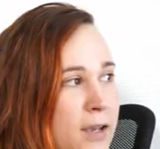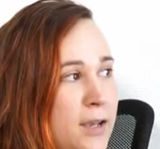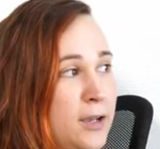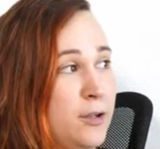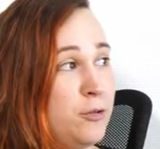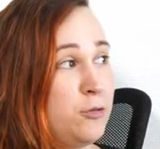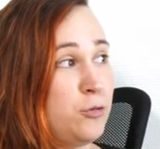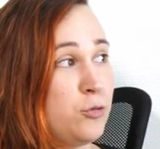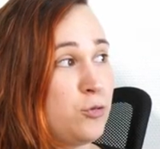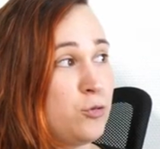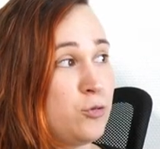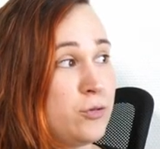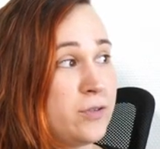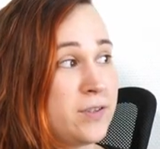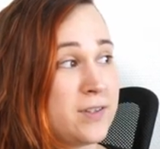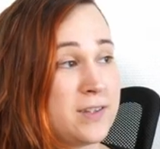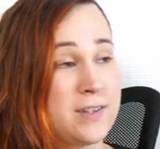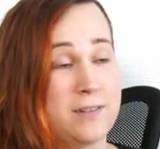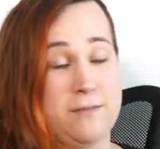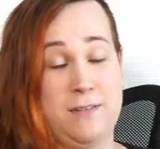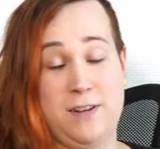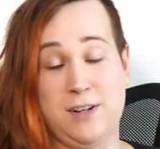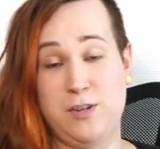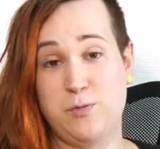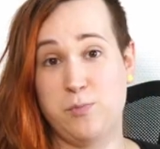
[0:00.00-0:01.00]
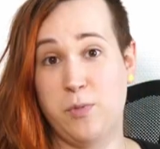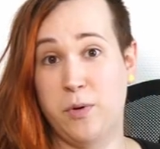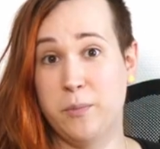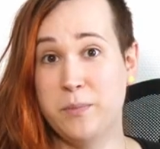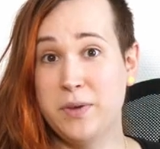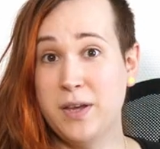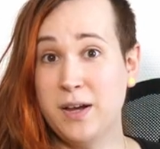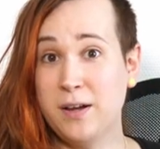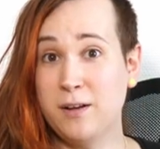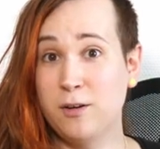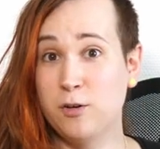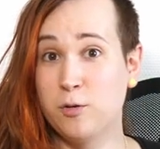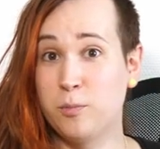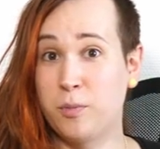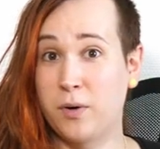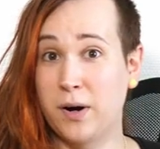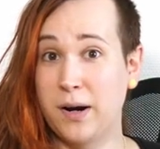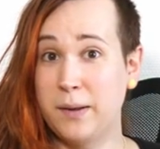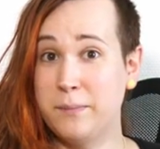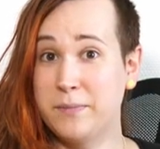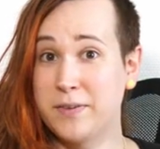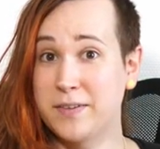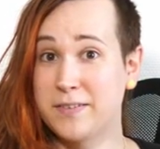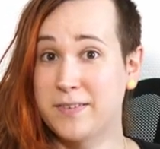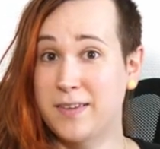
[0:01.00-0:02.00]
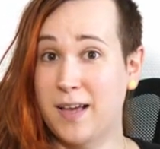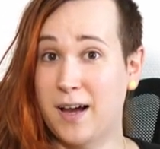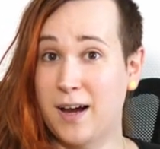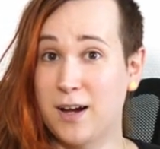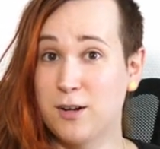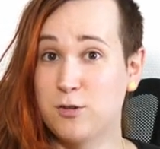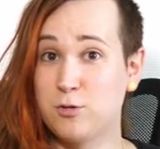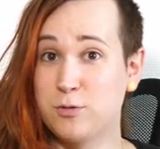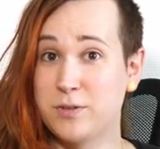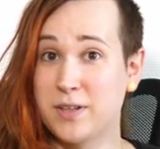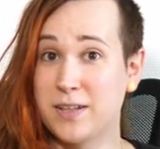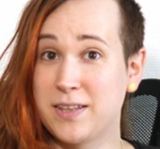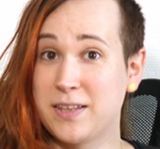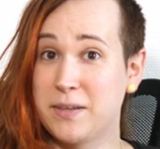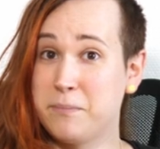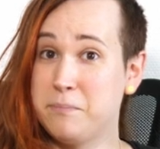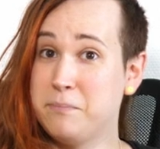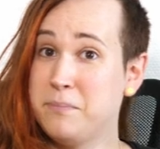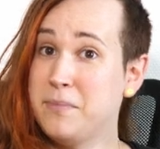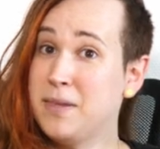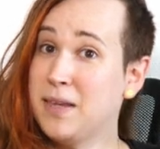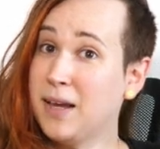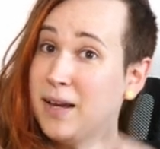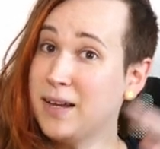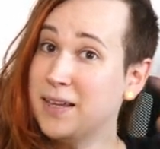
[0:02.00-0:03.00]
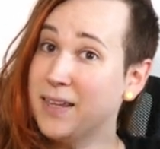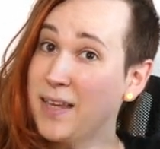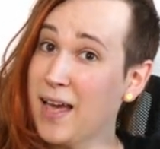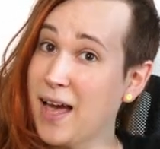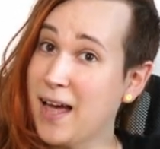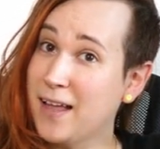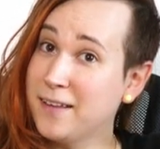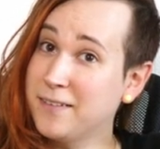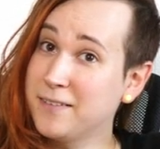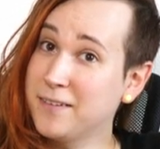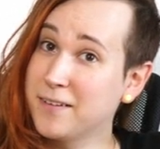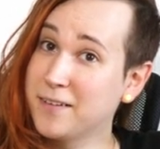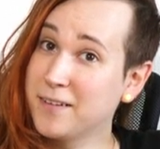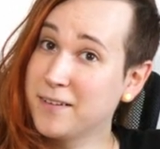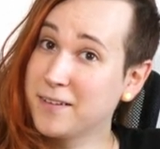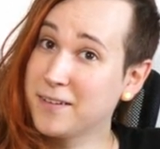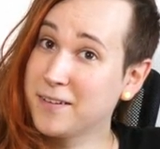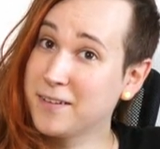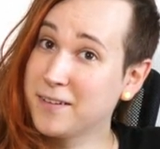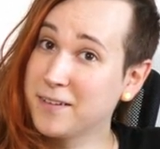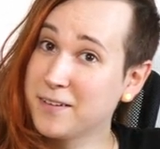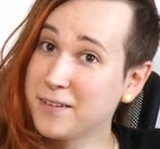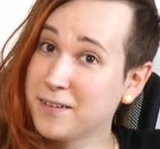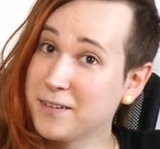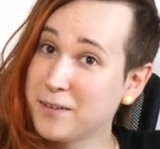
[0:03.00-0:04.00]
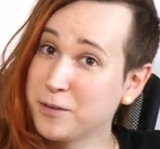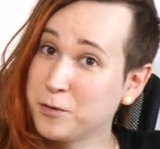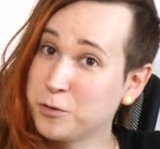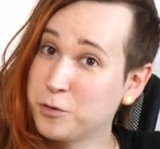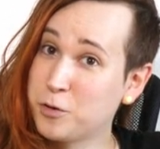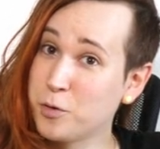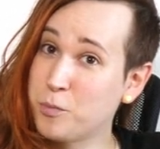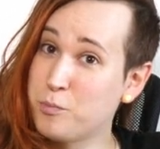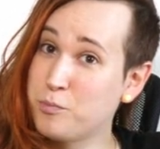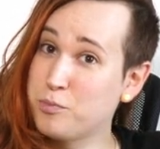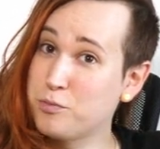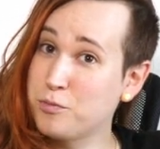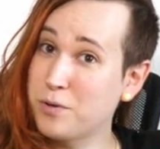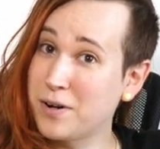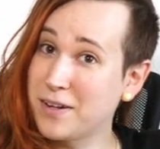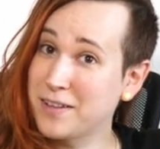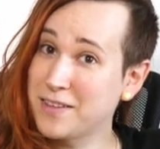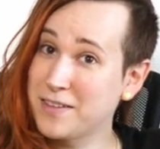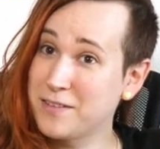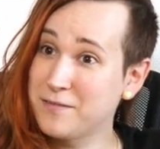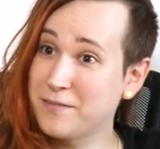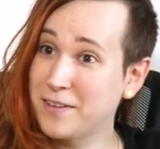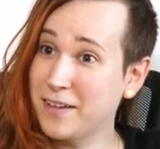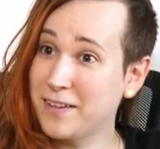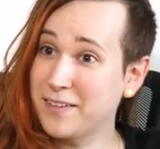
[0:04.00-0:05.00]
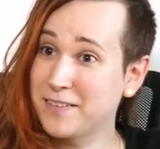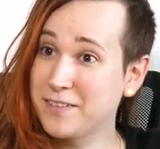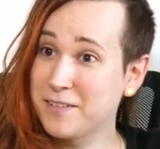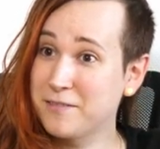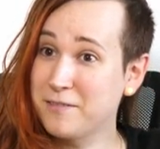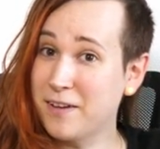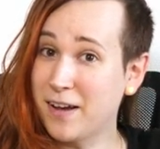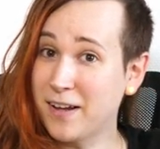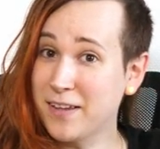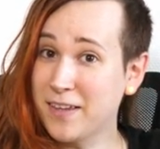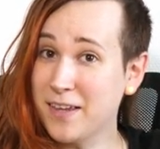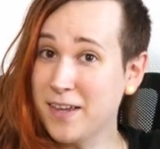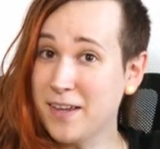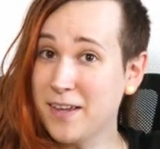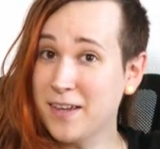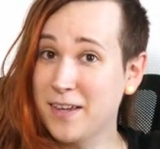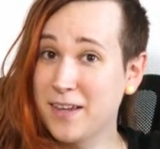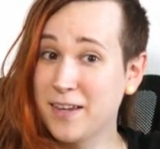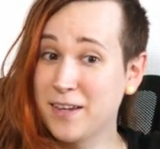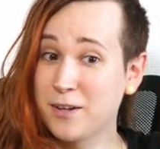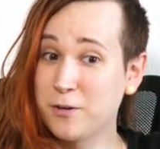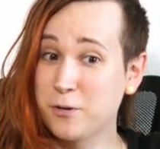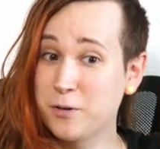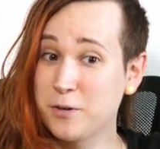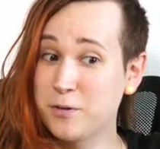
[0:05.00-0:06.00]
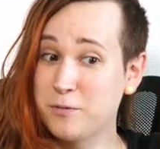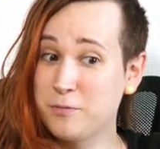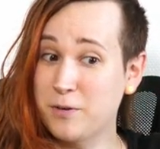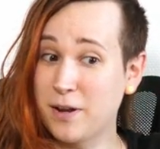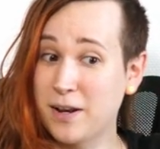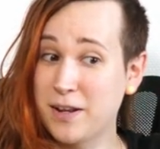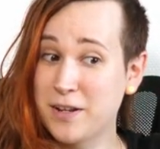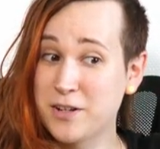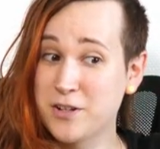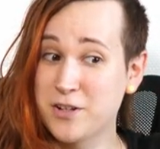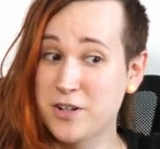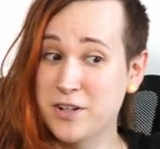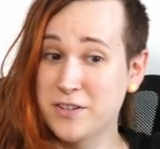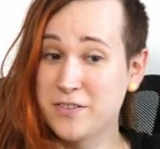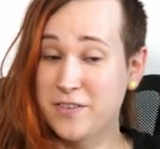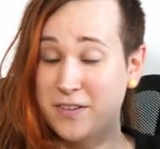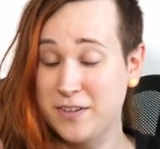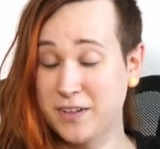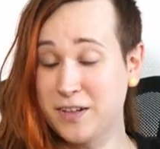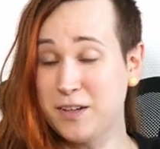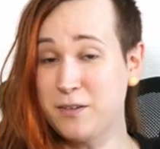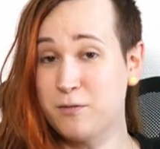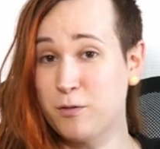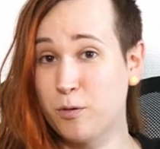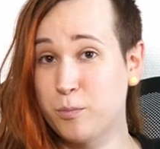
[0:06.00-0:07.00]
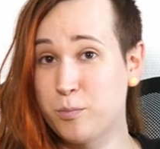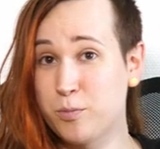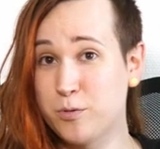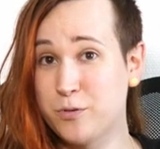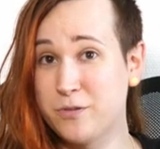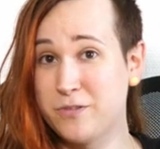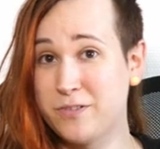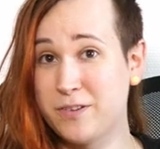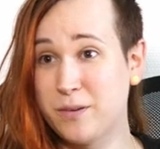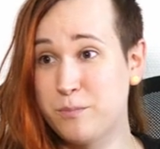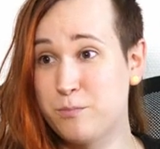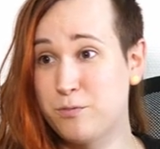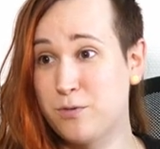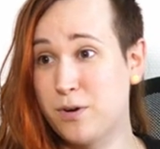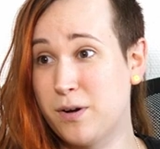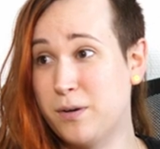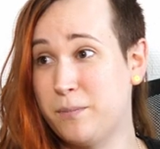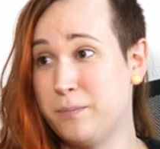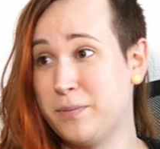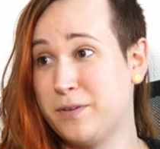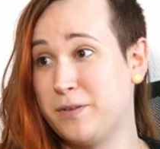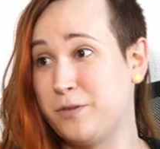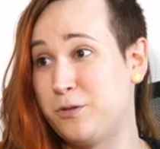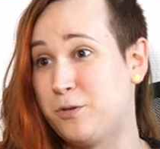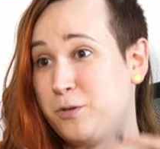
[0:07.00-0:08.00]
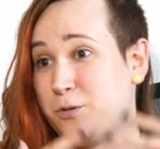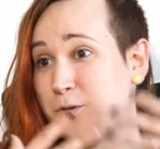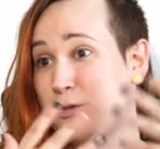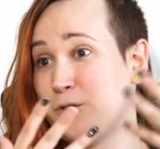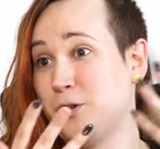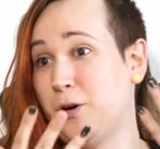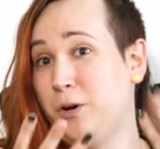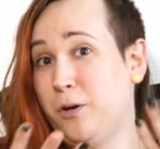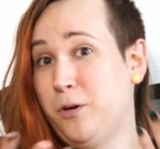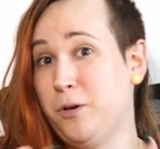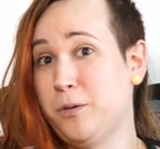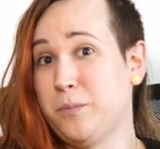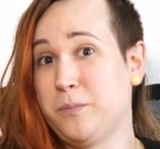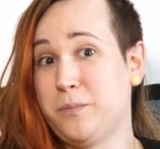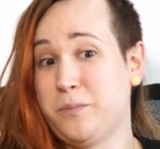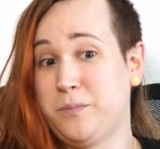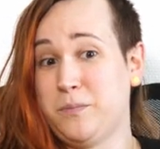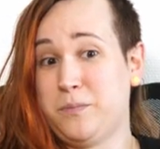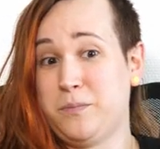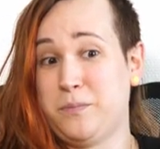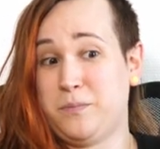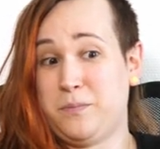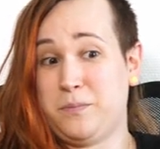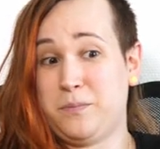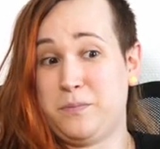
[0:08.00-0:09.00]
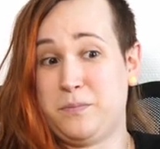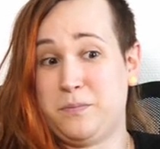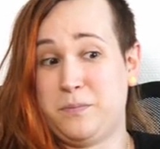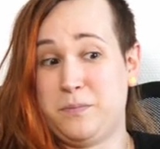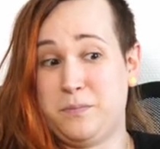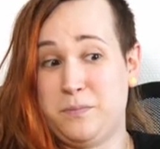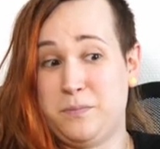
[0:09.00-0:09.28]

Et du coup, c'était vachement bien. Le problème, c'est que ça a rajouté des myriades de points divers et variés et qu'il fallait que je les écrive en plus, ces points, parce que genre euh,